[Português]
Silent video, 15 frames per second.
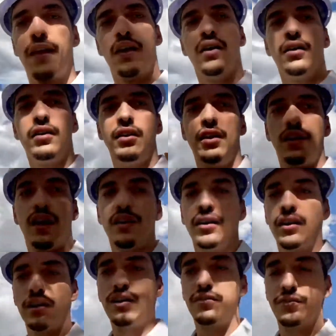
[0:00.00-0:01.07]
E lá
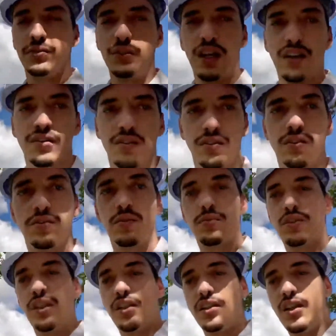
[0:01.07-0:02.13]
naquela fundação nós vamos ter
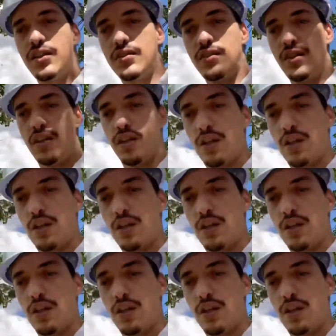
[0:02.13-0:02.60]
que descer